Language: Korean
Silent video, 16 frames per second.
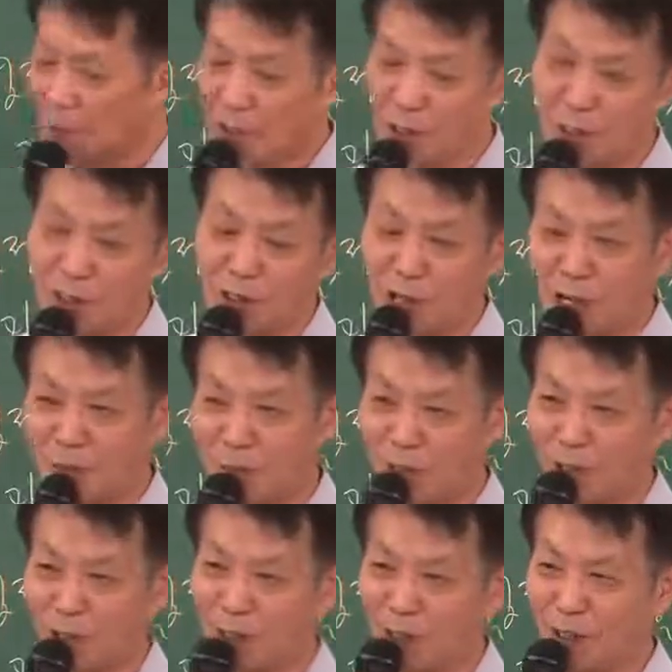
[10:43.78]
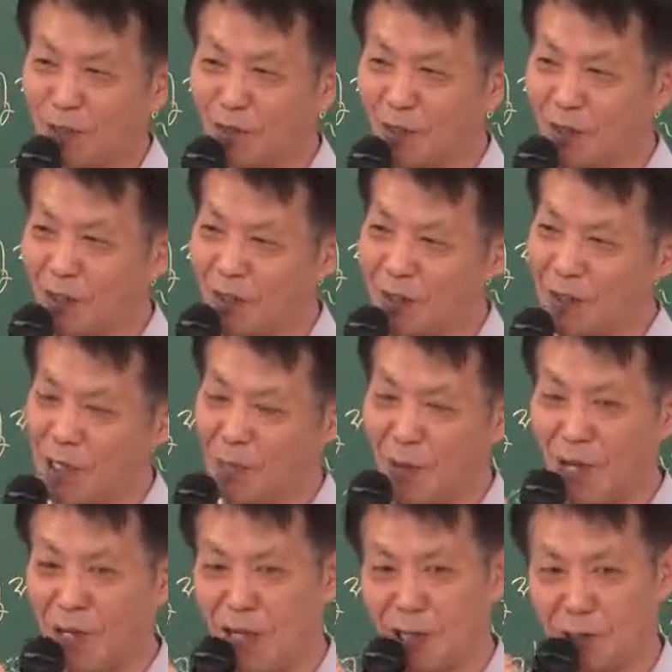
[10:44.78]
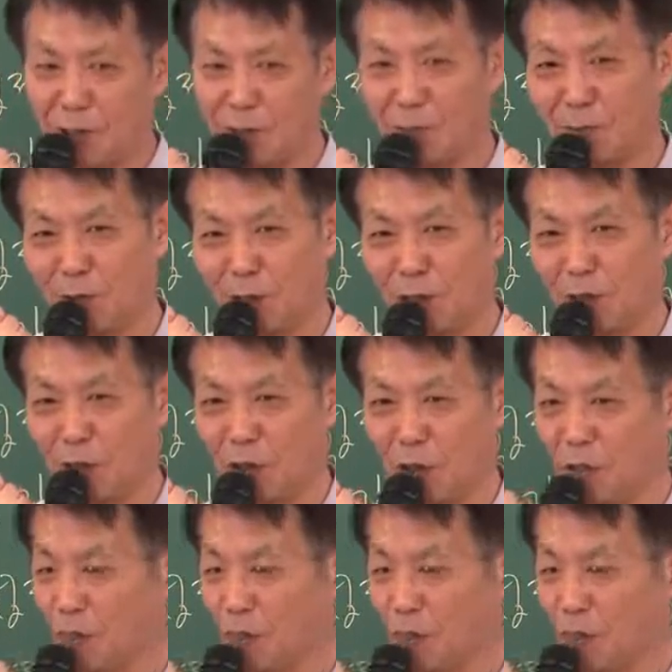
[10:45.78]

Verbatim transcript: 이제 사람들이 제일 많이 하는 질문이 고요